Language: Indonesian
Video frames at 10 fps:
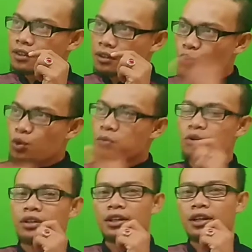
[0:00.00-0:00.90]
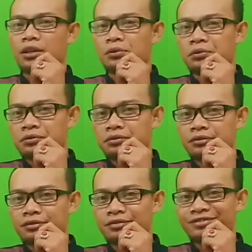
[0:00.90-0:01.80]
dua bulan yang lalu
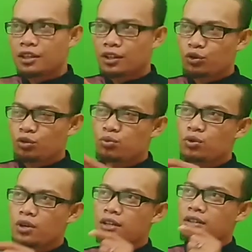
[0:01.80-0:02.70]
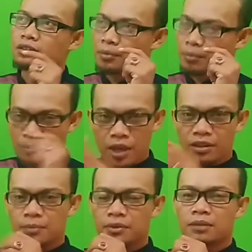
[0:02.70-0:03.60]
itu bulan Mei
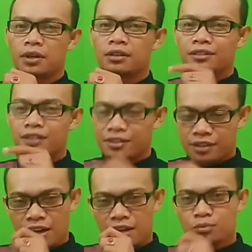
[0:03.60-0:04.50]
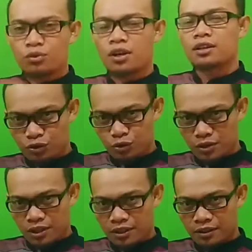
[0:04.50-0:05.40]
teman-teman dan sekarang bulan
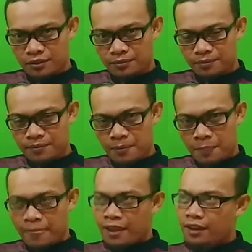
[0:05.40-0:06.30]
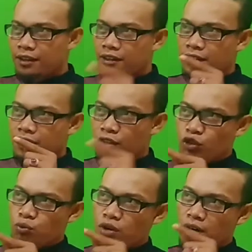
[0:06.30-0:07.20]
Juli itu
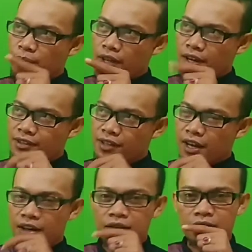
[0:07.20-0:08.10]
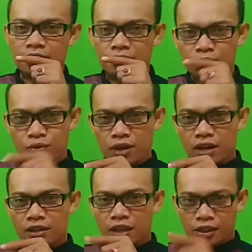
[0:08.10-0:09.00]
bulan Mei dan sekarang
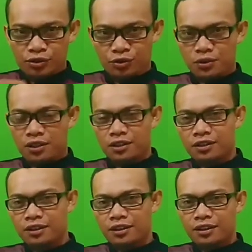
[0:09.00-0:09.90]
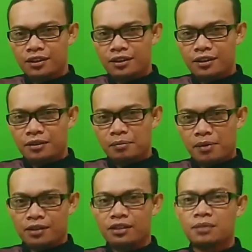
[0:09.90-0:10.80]
bulan Juli
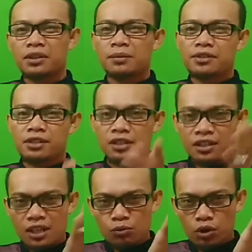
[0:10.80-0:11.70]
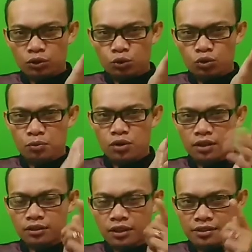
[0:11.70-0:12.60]
berarti teman-teman sekalian dalam waktu dua
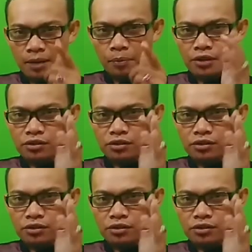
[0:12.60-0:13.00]
bulan tercapai